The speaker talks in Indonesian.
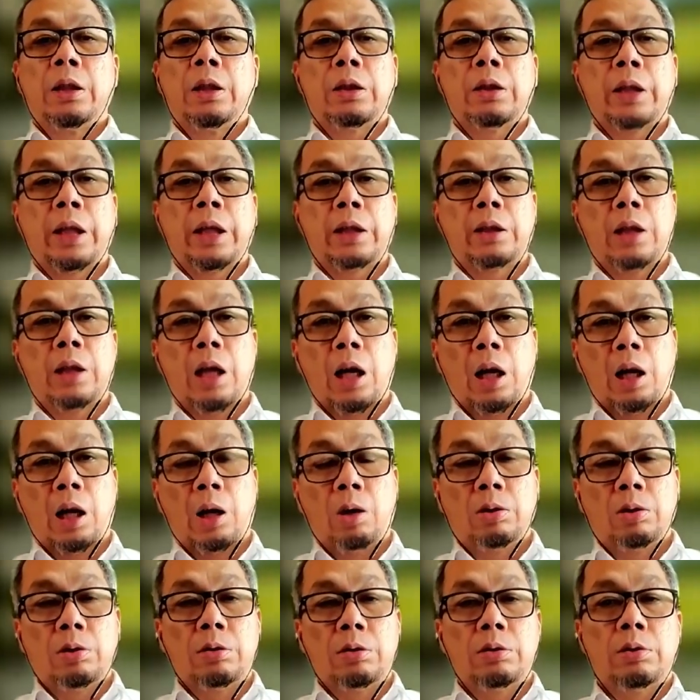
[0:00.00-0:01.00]
take
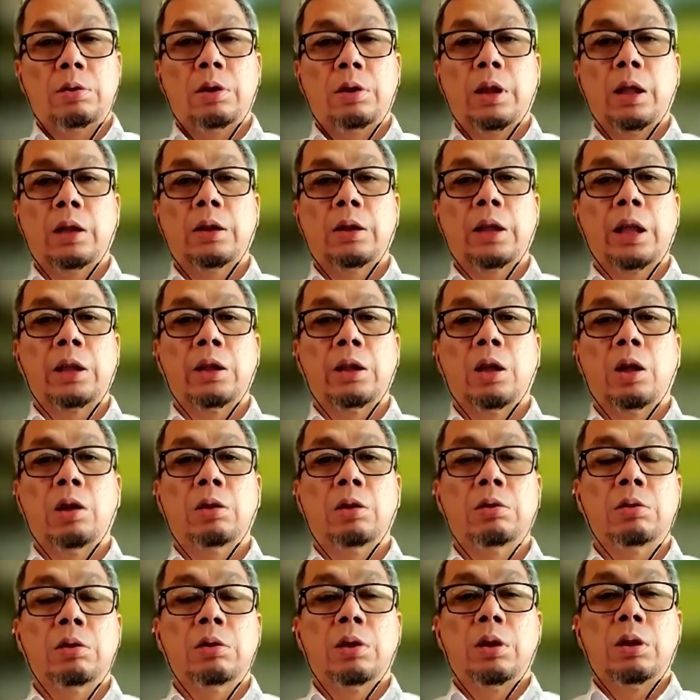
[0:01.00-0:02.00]
down ya take
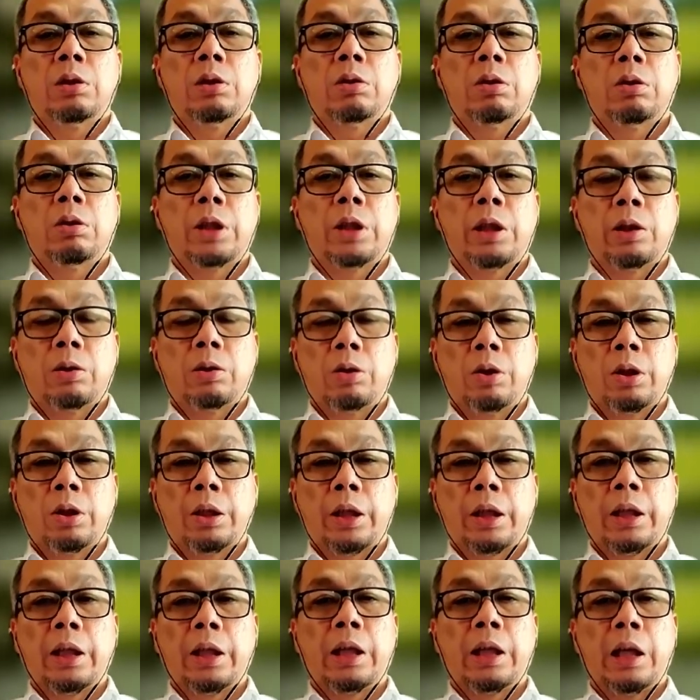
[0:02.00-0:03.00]
down
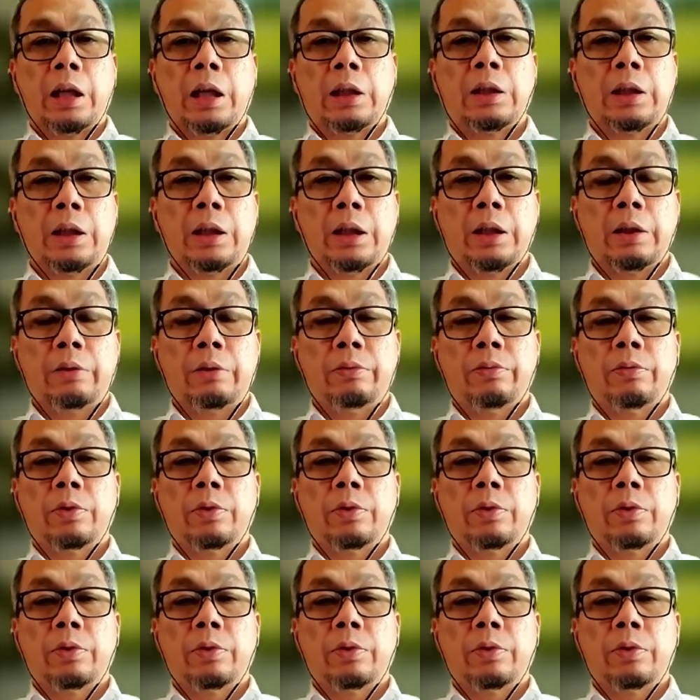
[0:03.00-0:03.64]
konten-konten negatif,